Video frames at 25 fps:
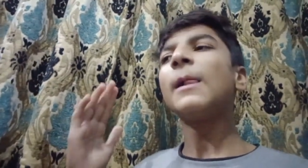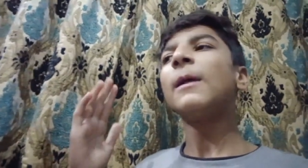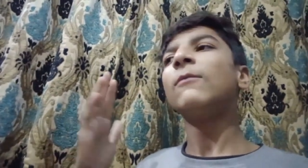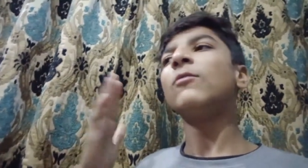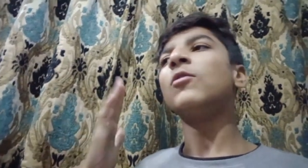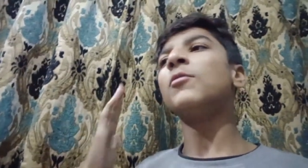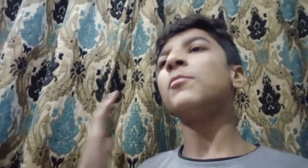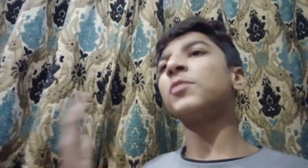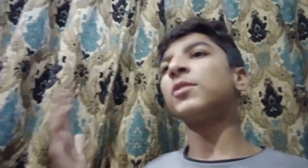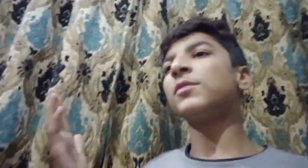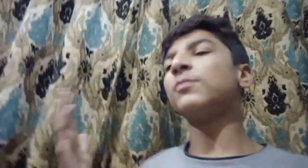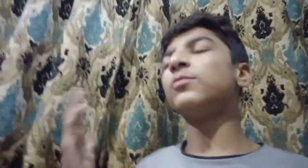
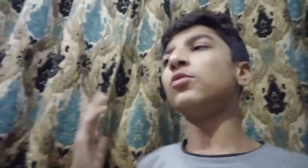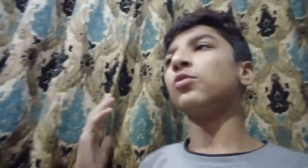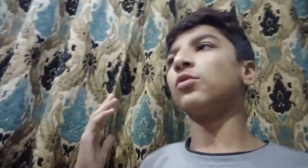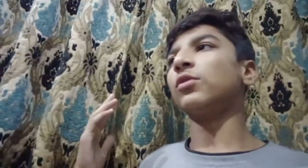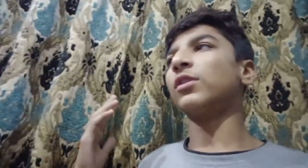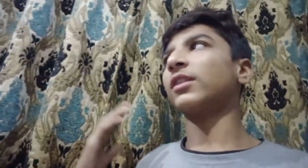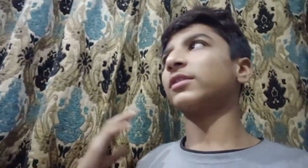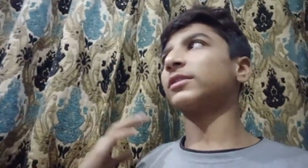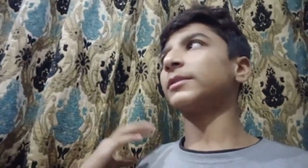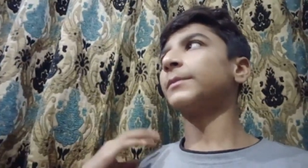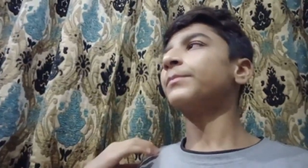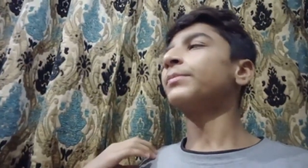वो मुझे भूल
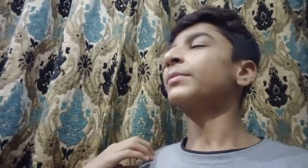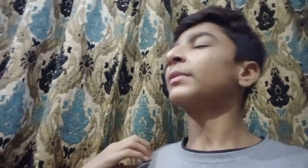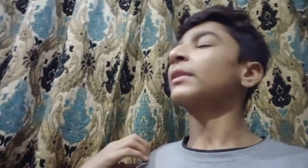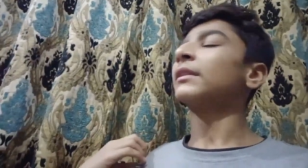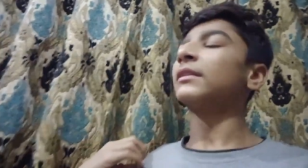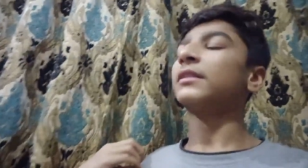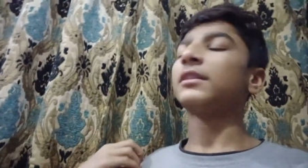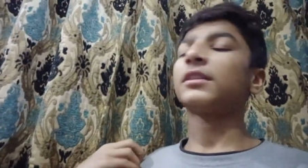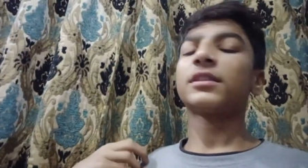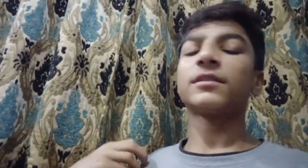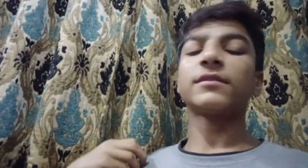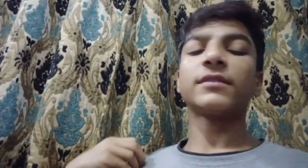रहा था
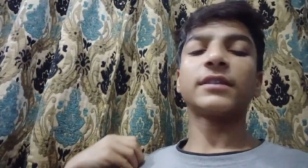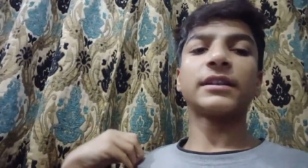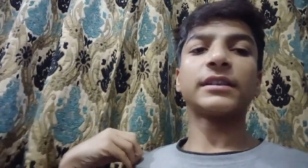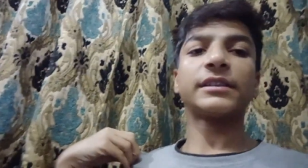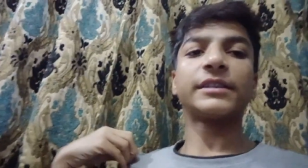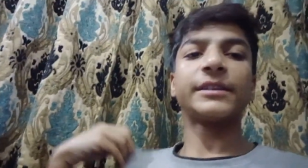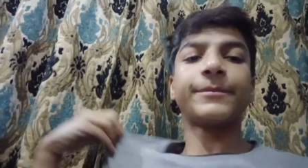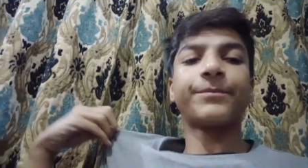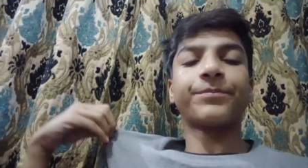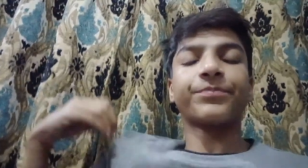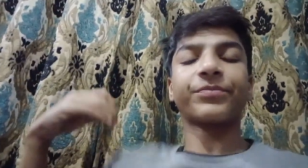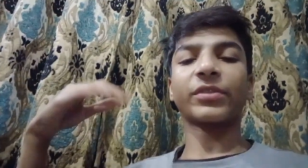जिसकी वजह
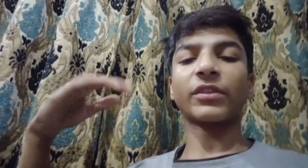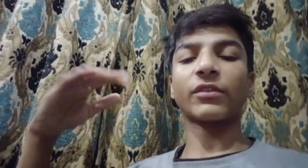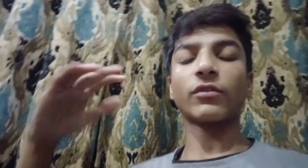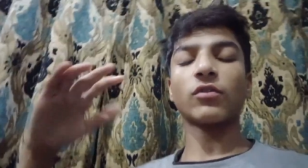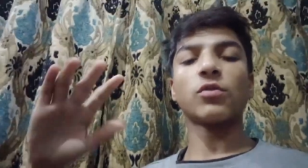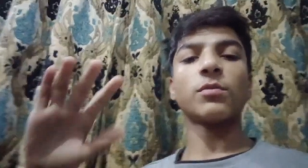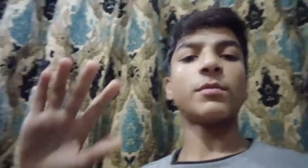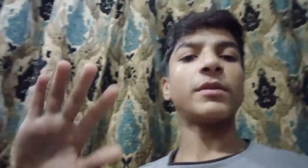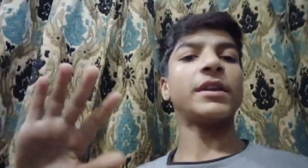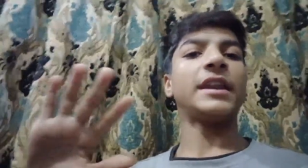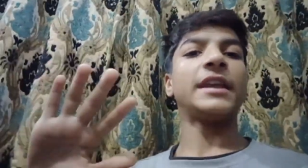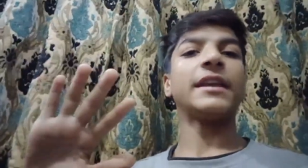से वो
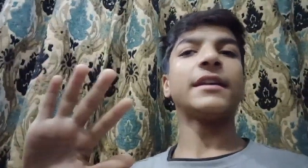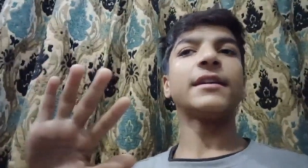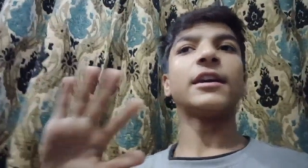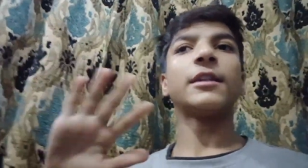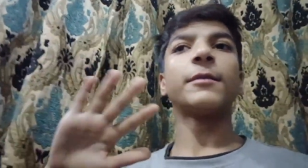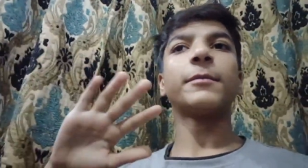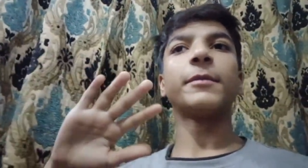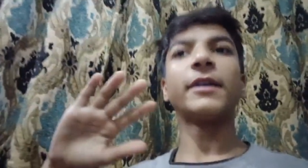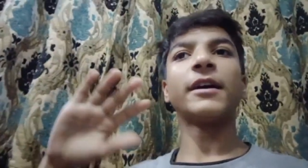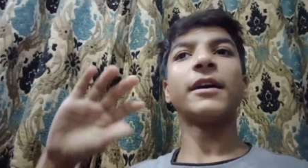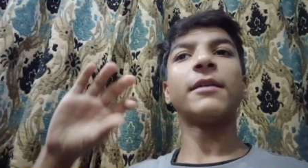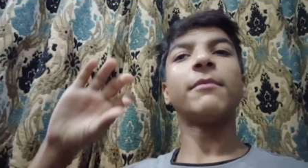मैं नहीं कर
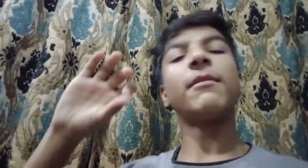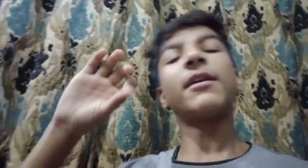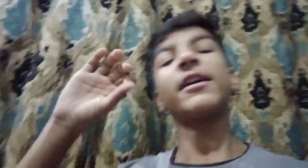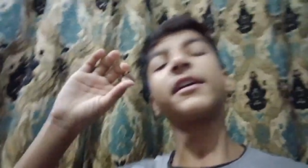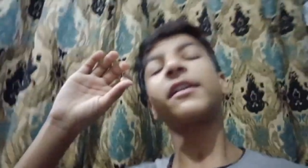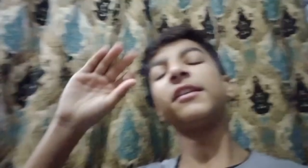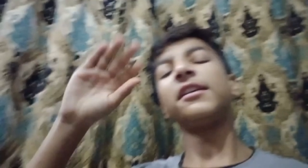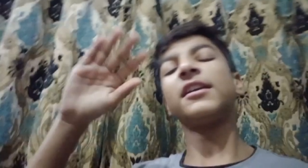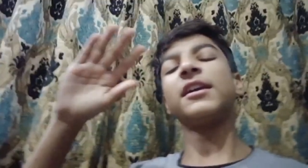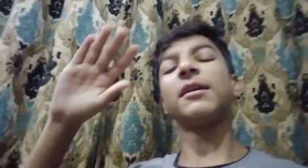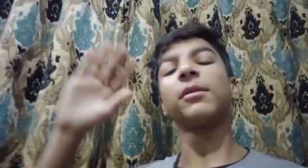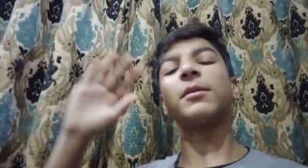पाया
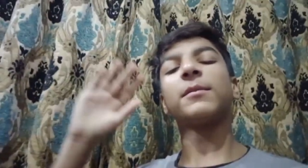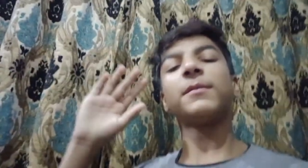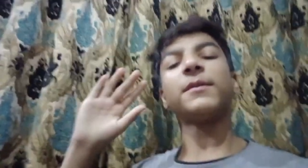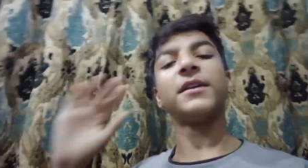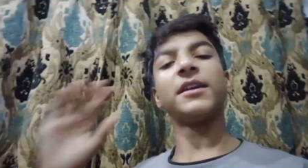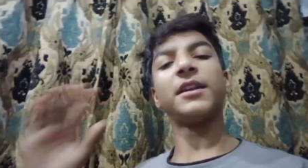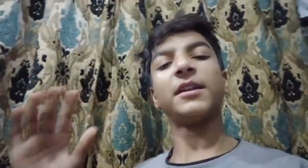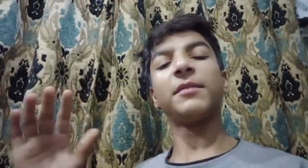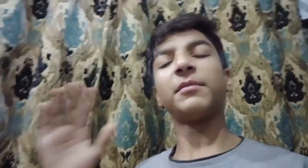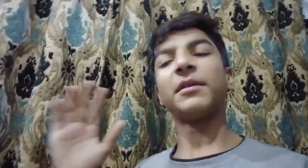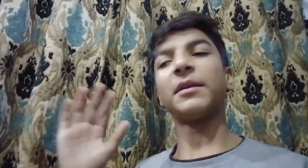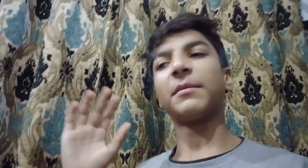बाकी आगे
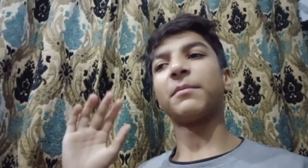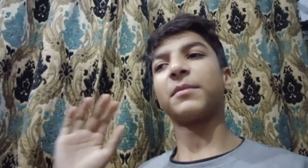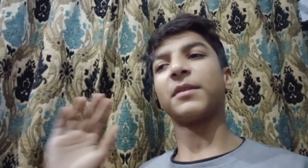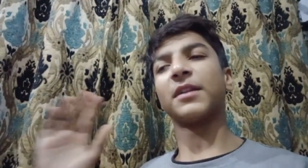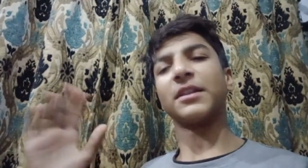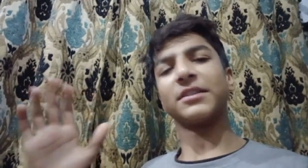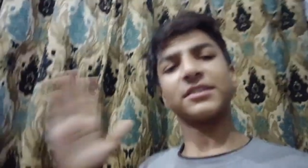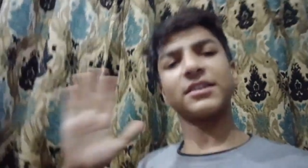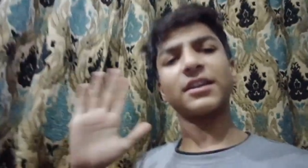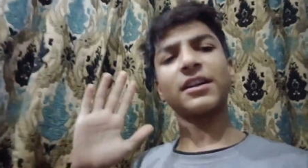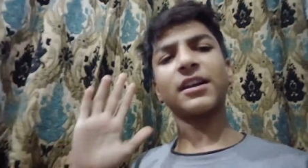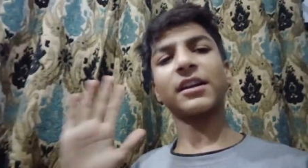मैंने पेपर
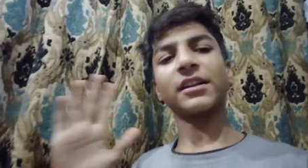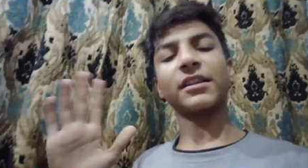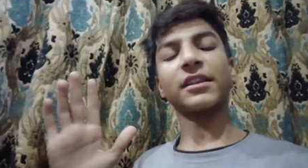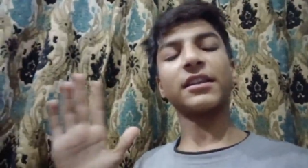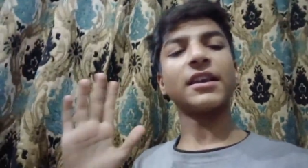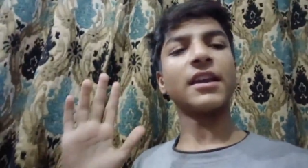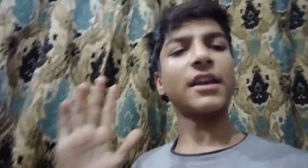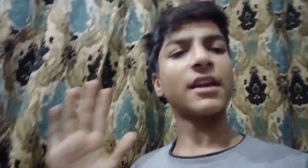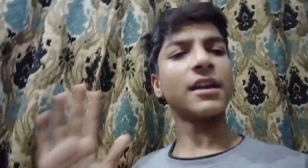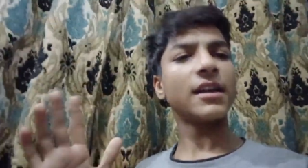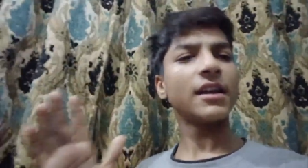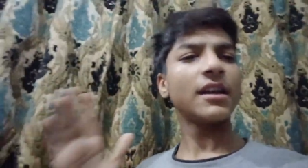अच्छा कर
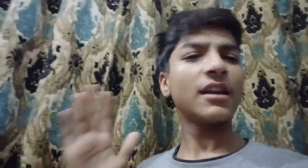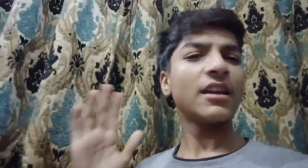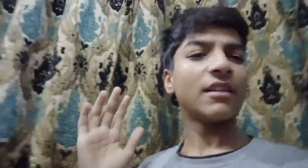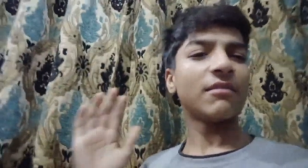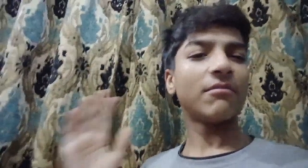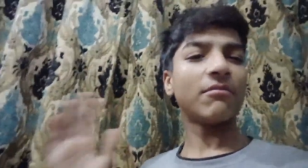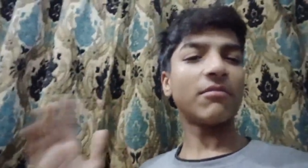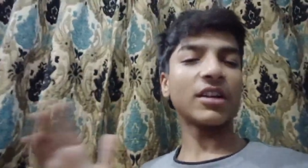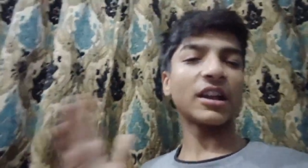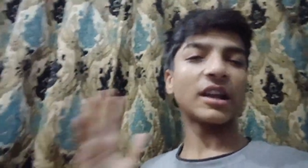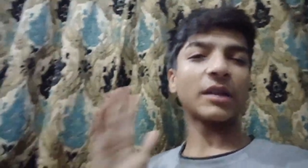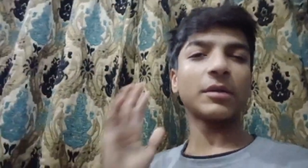दिया
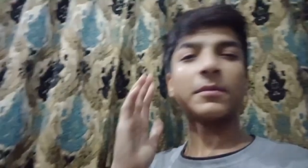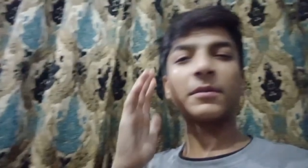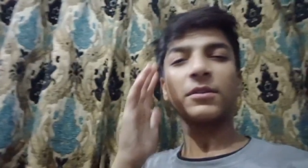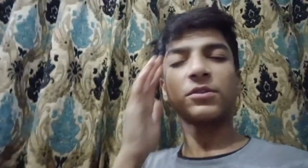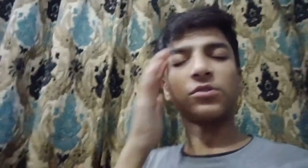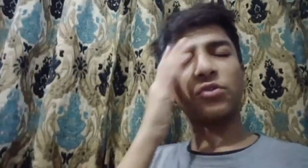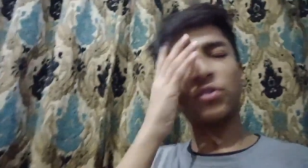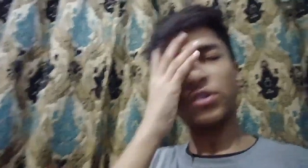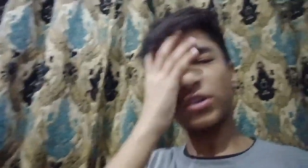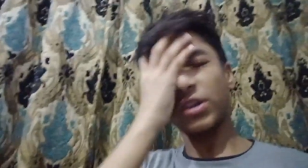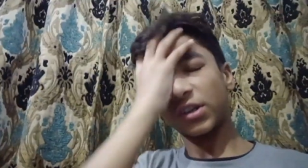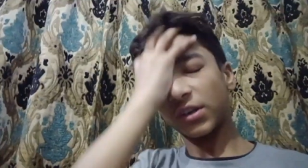बाकी मैं
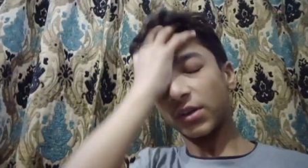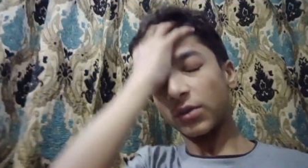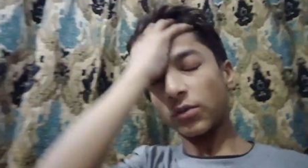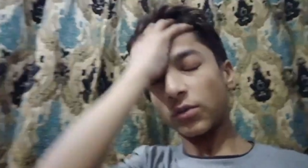सोने लगा